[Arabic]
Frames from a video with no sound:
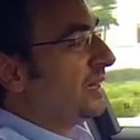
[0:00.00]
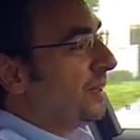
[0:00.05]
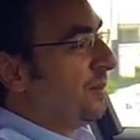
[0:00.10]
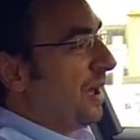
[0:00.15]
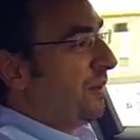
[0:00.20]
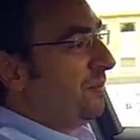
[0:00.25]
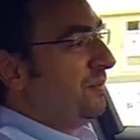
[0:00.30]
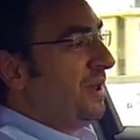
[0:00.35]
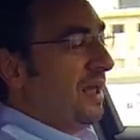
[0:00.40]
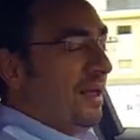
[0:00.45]

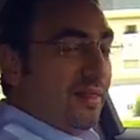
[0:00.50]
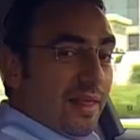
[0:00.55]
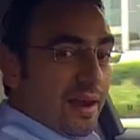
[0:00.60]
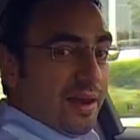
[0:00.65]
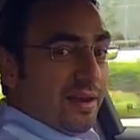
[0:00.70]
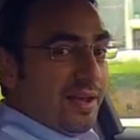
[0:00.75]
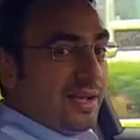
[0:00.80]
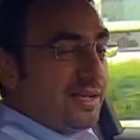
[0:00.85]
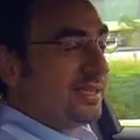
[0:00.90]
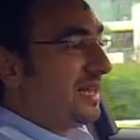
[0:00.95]
طبعا
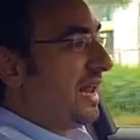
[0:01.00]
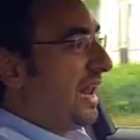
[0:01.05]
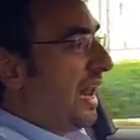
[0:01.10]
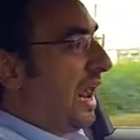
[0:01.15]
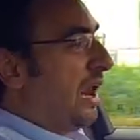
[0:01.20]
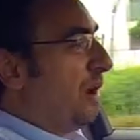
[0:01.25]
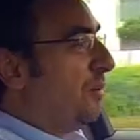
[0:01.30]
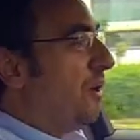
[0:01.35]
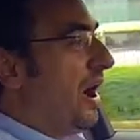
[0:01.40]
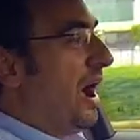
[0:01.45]
نقدر نحصل
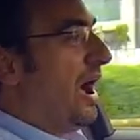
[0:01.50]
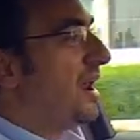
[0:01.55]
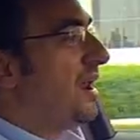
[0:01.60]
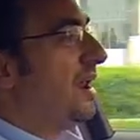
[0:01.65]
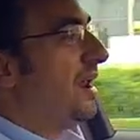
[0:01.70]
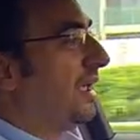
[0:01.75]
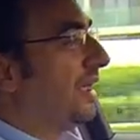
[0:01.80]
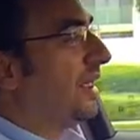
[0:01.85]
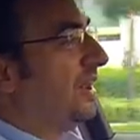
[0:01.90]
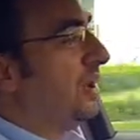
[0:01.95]
على
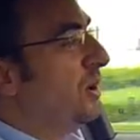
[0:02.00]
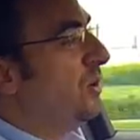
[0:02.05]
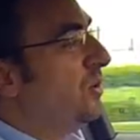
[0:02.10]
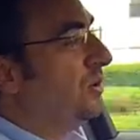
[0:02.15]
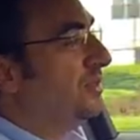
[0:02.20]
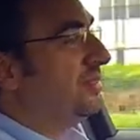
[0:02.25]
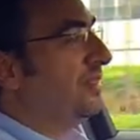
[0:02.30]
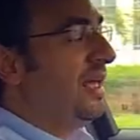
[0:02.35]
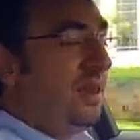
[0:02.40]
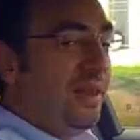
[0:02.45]
محرك اللي
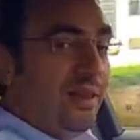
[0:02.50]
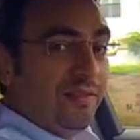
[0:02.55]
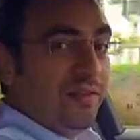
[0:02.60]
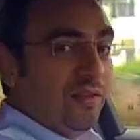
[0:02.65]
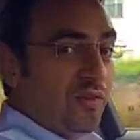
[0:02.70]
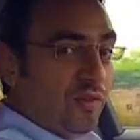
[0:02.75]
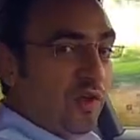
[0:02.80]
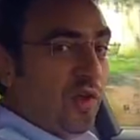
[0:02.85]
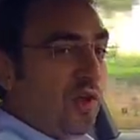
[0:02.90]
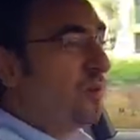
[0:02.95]
هو 2
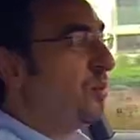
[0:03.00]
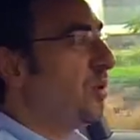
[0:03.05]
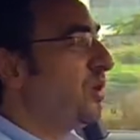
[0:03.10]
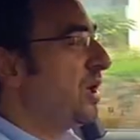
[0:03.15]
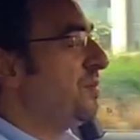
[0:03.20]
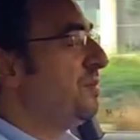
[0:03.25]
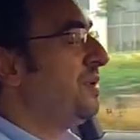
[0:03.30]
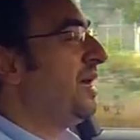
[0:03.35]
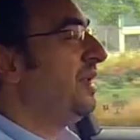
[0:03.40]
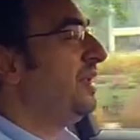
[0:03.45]
لتر تيربو
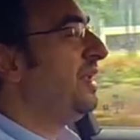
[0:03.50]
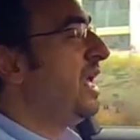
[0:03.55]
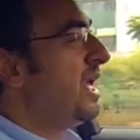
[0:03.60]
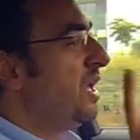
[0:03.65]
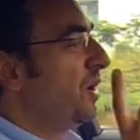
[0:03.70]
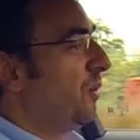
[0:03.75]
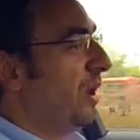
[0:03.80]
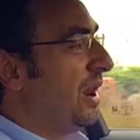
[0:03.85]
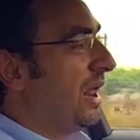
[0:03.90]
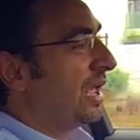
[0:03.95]
كمان
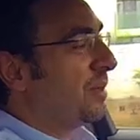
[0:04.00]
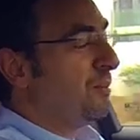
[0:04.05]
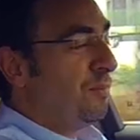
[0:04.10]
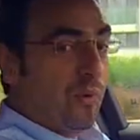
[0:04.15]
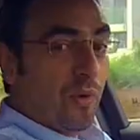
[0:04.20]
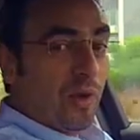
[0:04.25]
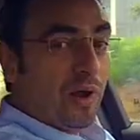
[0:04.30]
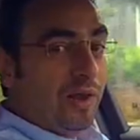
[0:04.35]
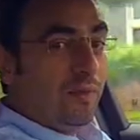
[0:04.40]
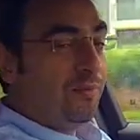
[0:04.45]

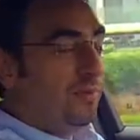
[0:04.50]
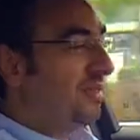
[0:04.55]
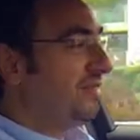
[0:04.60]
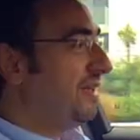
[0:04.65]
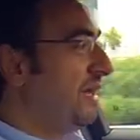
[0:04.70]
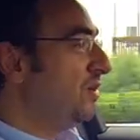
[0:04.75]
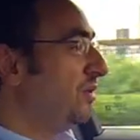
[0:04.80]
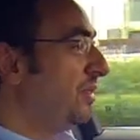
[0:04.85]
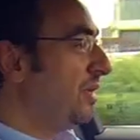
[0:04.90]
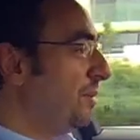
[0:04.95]
ولكن بيولد
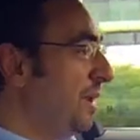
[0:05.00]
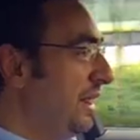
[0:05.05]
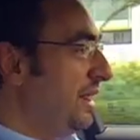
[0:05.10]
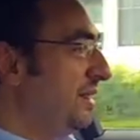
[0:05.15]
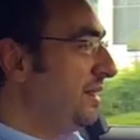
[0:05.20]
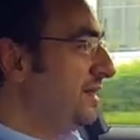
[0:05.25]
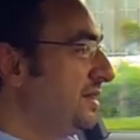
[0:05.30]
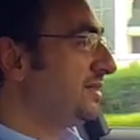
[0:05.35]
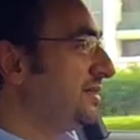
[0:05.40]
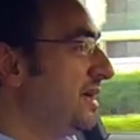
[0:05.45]

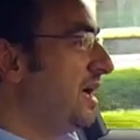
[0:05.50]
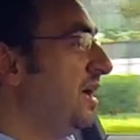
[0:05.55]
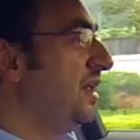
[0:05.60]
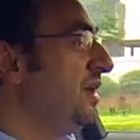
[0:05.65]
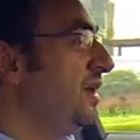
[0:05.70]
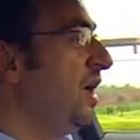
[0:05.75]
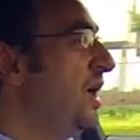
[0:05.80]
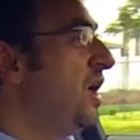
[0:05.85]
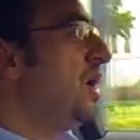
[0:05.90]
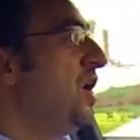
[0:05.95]
280
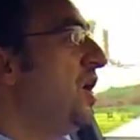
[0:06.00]
حصان